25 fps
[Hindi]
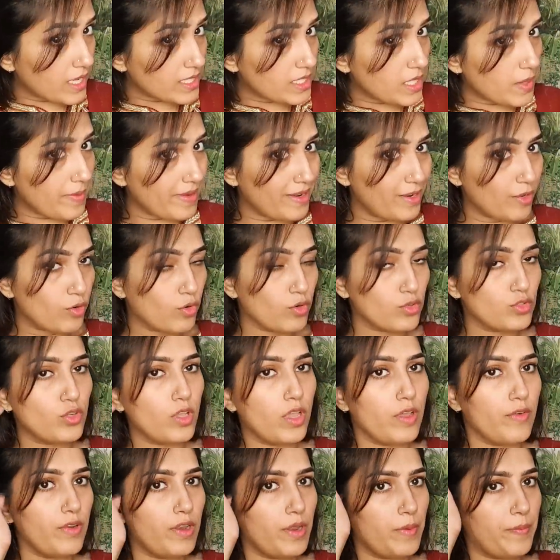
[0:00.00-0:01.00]
आधे बालों को जो है
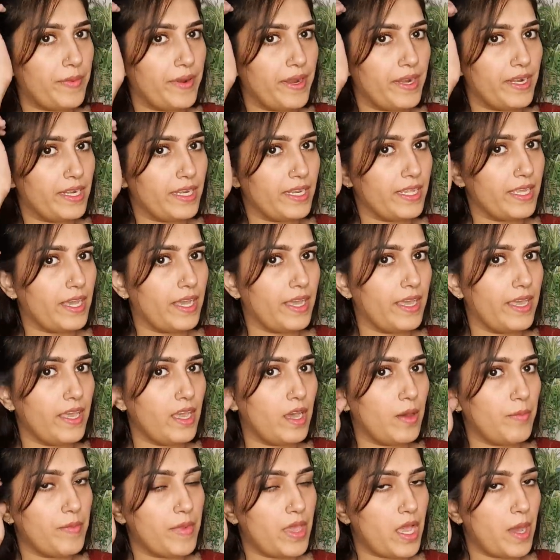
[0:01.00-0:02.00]
वो लपेट लिया है
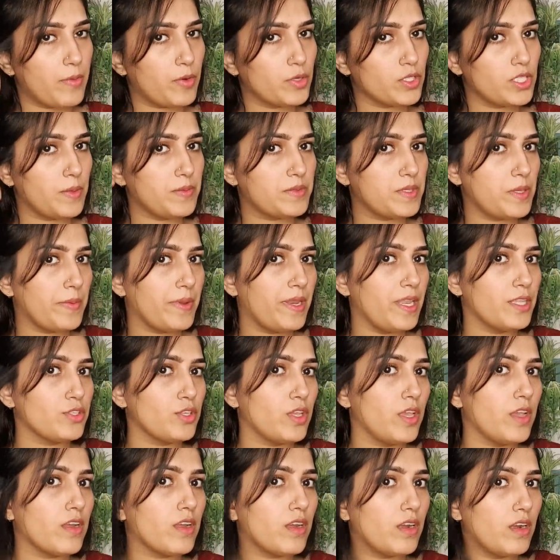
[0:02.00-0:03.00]
अब मैं आपको सबसे पहले जो
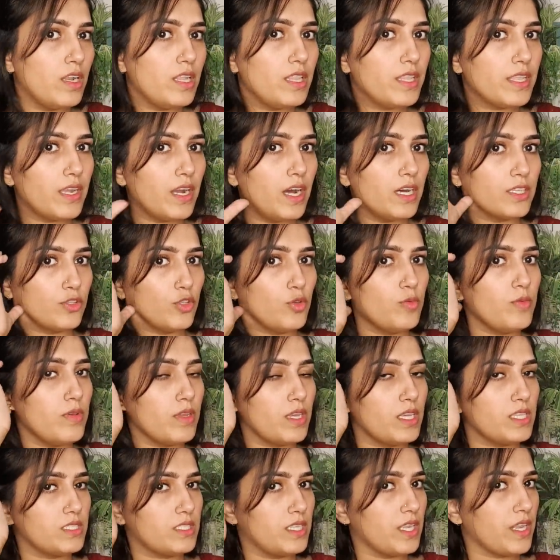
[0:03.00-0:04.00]
है कर्ल दिखाती हूँ
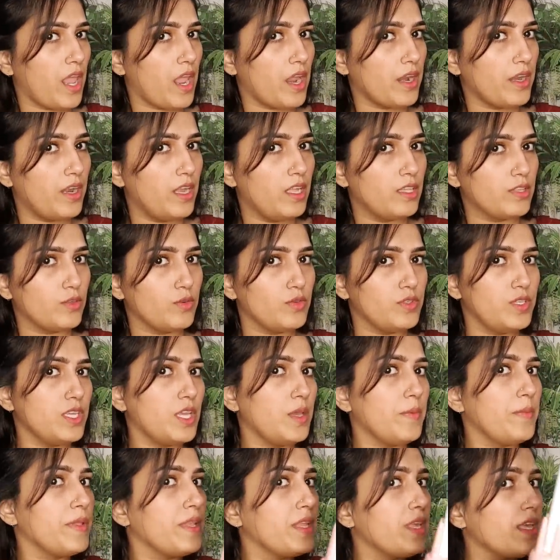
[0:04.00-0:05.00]
किस तरीके के डालती हूँ ठीक है
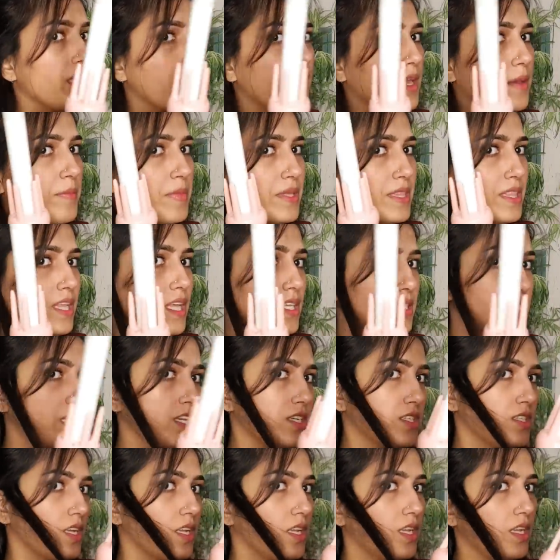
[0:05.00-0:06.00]
मैंने ये एक पतला
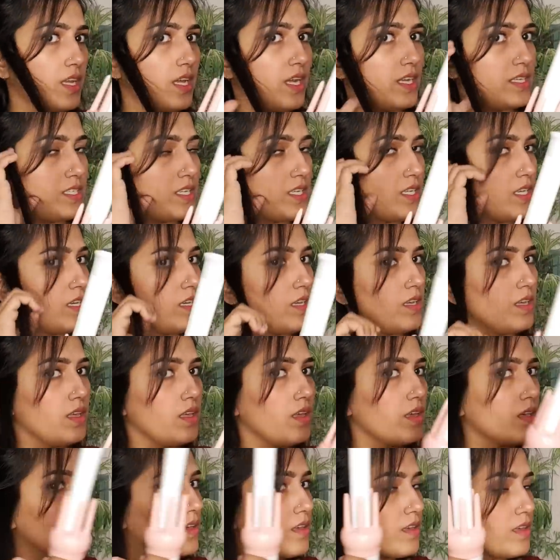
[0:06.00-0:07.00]
सेक्शन लिया है ठीक
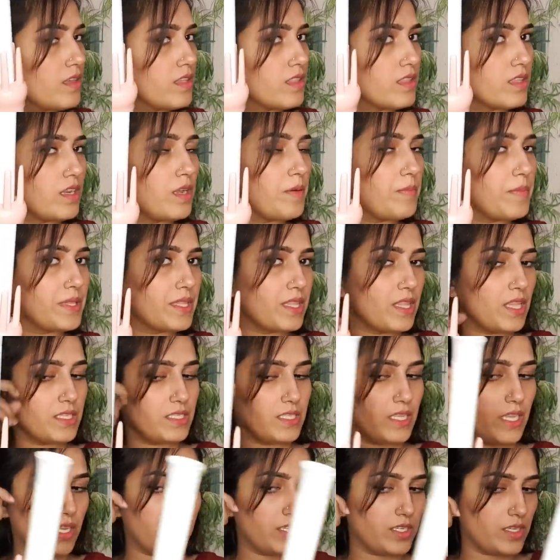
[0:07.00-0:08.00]
है इतना पतला
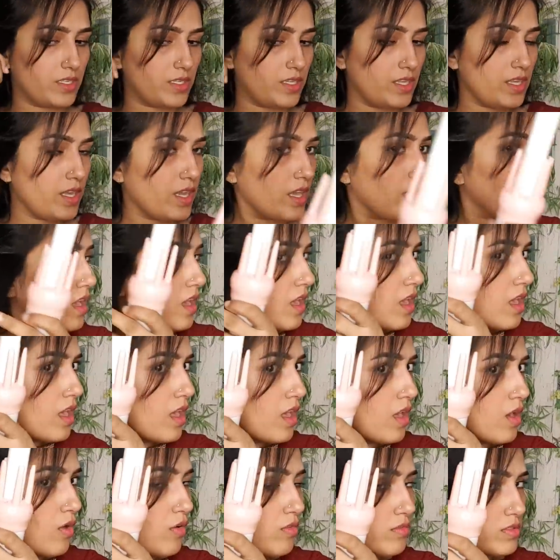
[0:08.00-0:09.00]
सेक्शन ठीक है
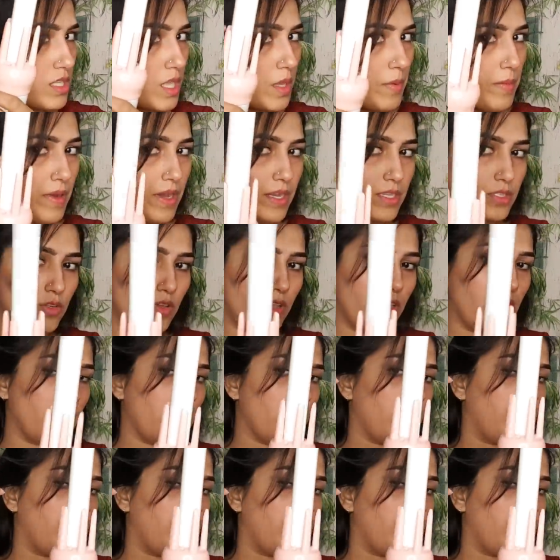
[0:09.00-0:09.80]
उसके बाद जो है